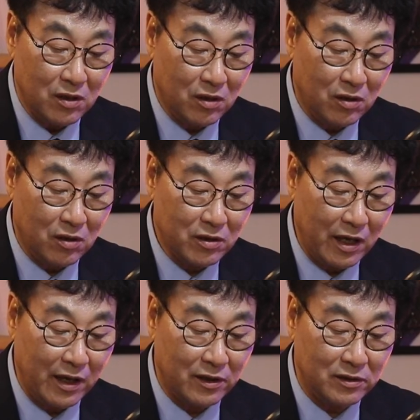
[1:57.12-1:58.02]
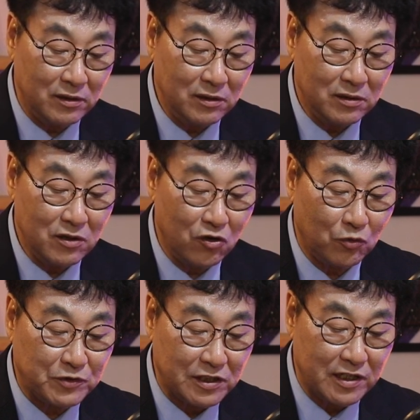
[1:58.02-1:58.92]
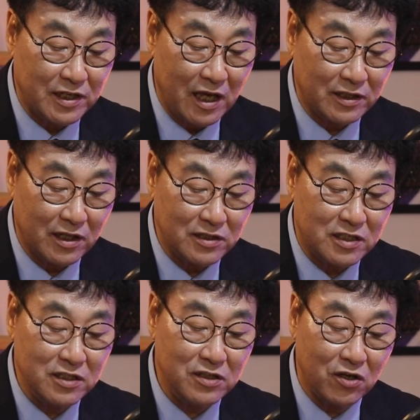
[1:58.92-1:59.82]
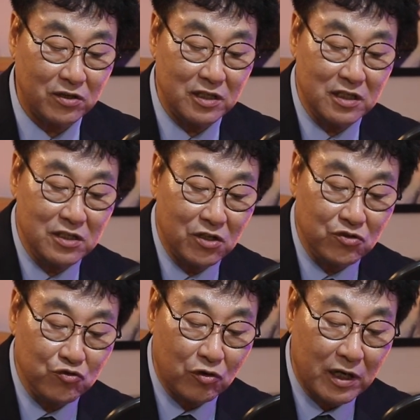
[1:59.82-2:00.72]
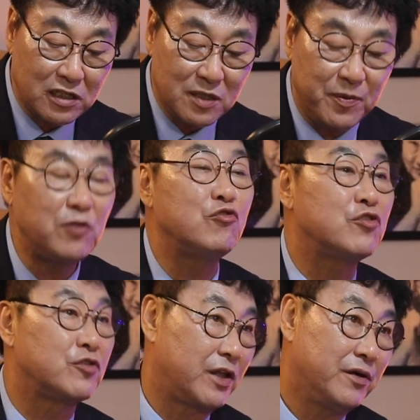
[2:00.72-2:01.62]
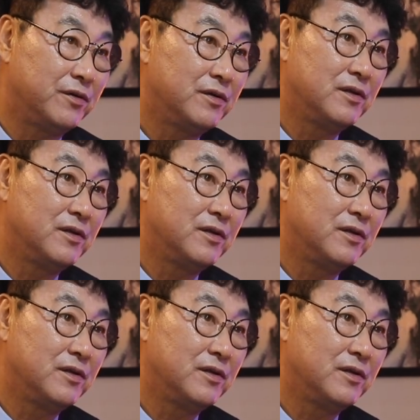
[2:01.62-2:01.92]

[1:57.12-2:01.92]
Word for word: 어, 얘는 열일곱 살짜리 얘한테는 징역 이 년 유 월에 집행유예였네요.